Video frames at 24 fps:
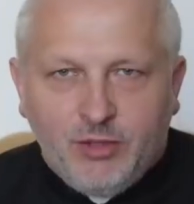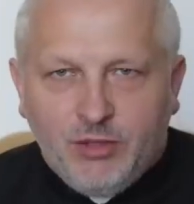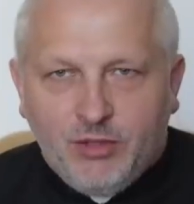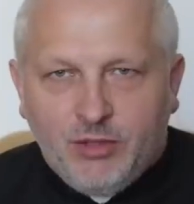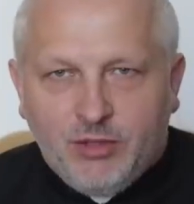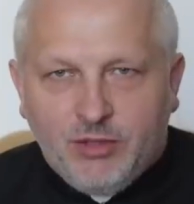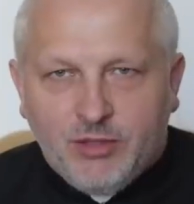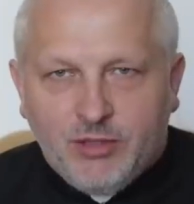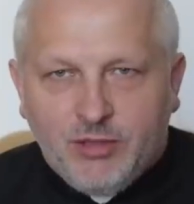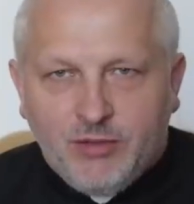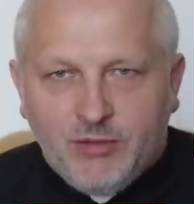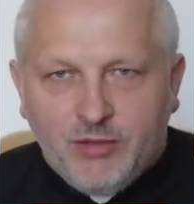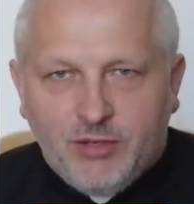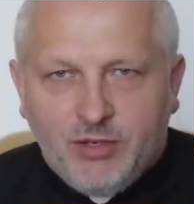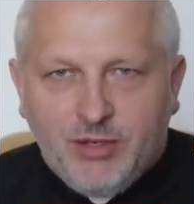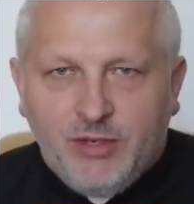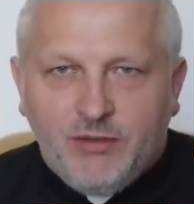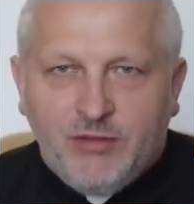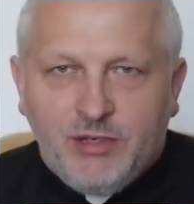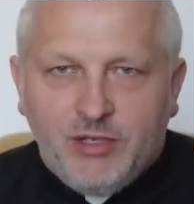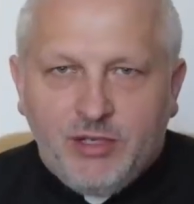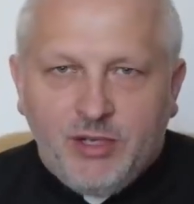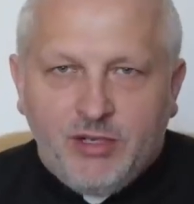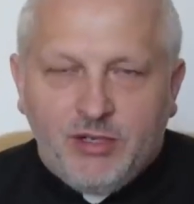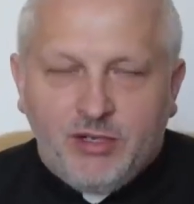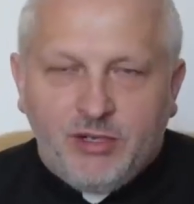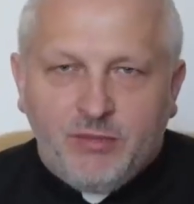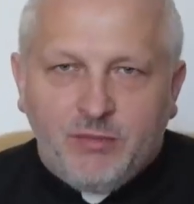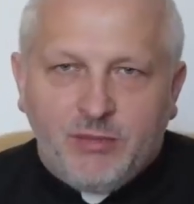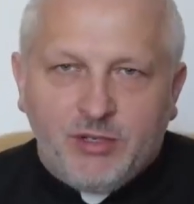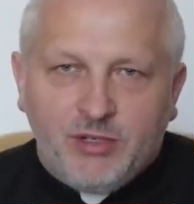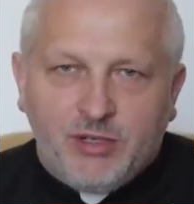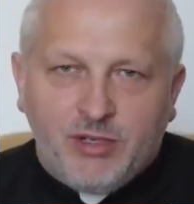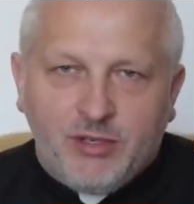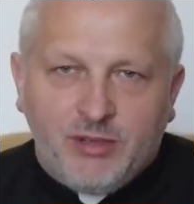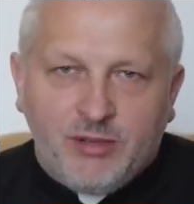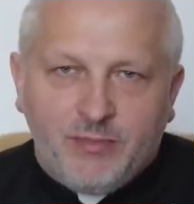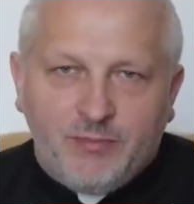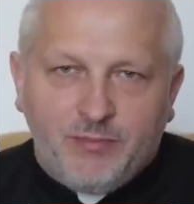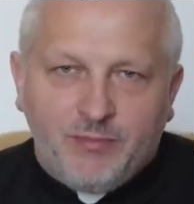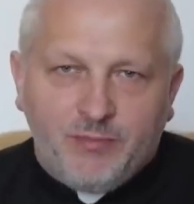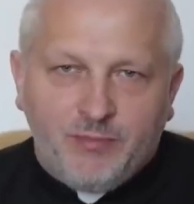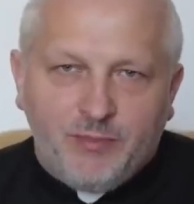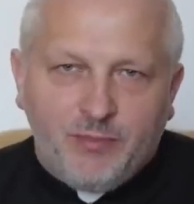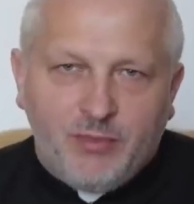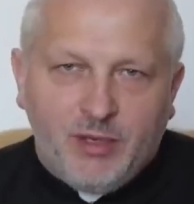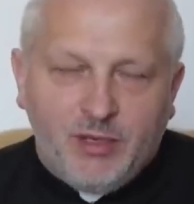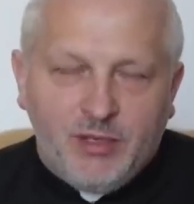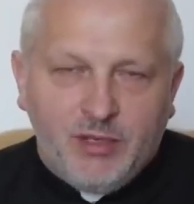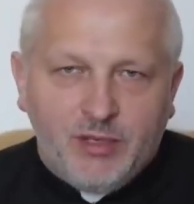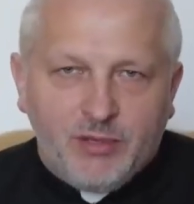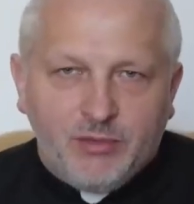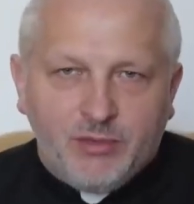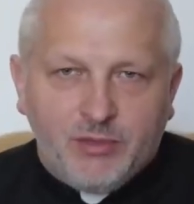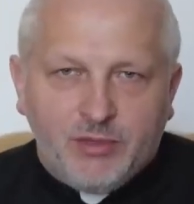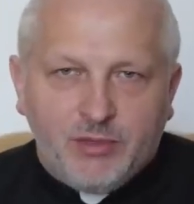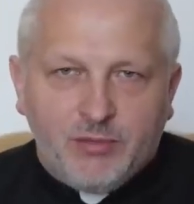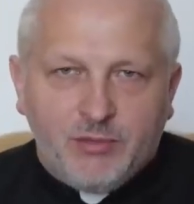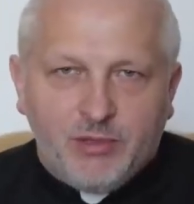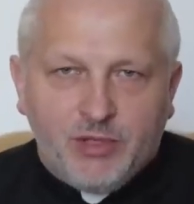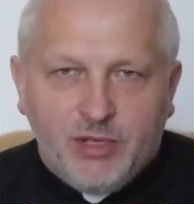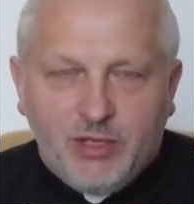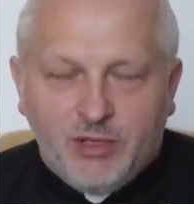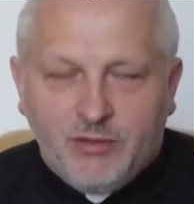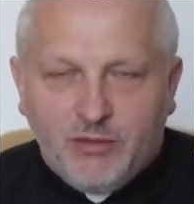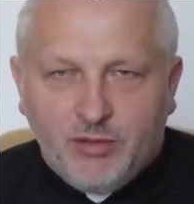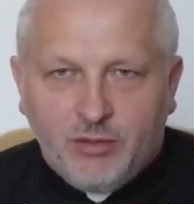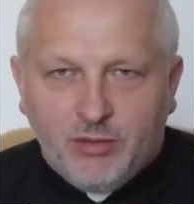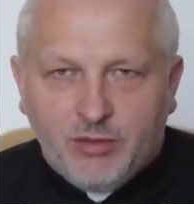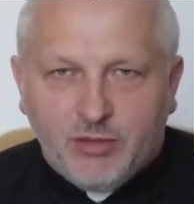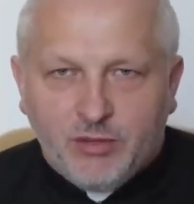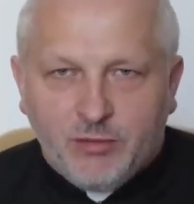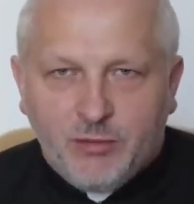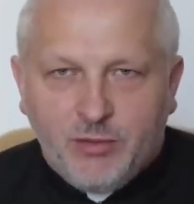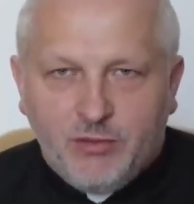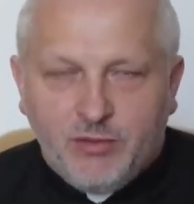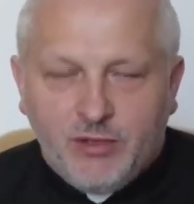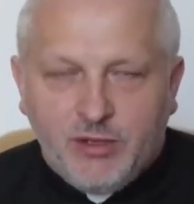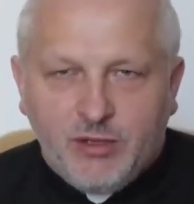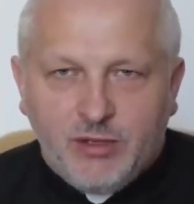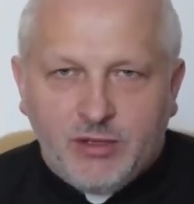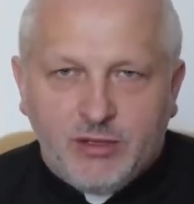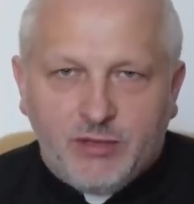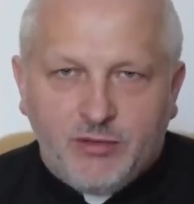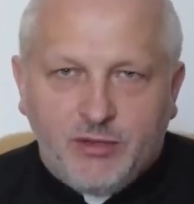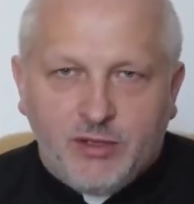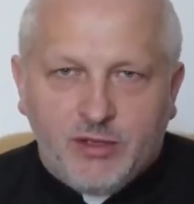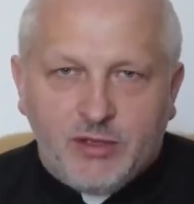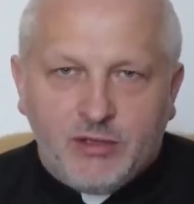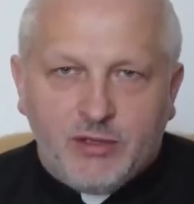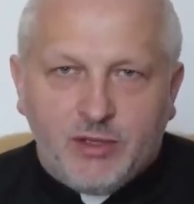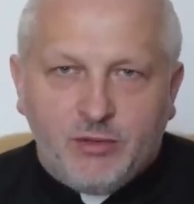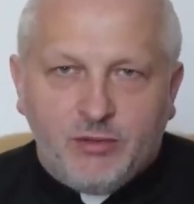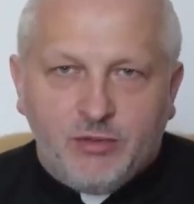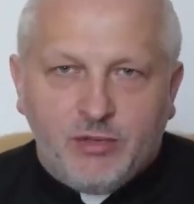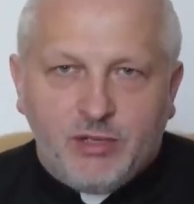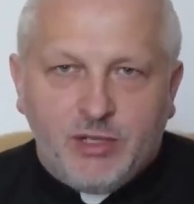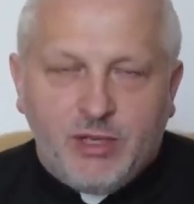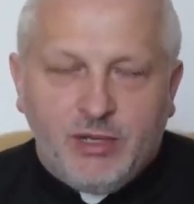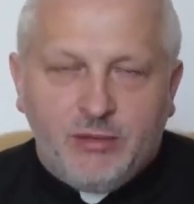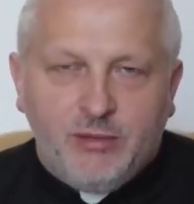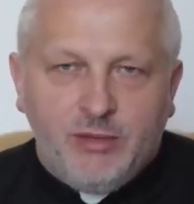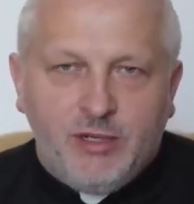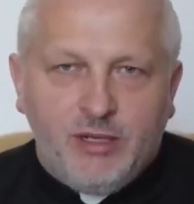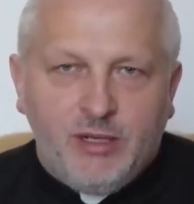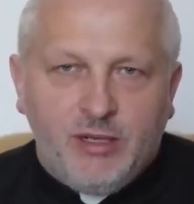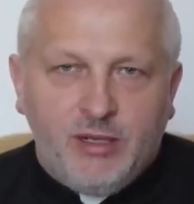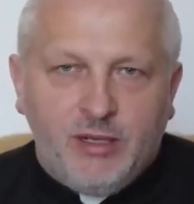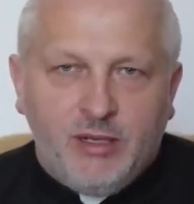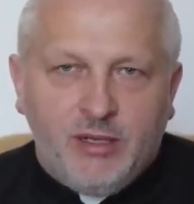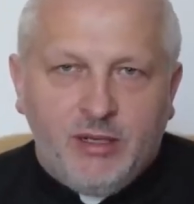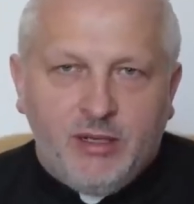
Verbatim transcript: Moi drodzy, wczoraj widzieliśmy, że Pan Jezus przerwał rozmowę z faryzeuszami.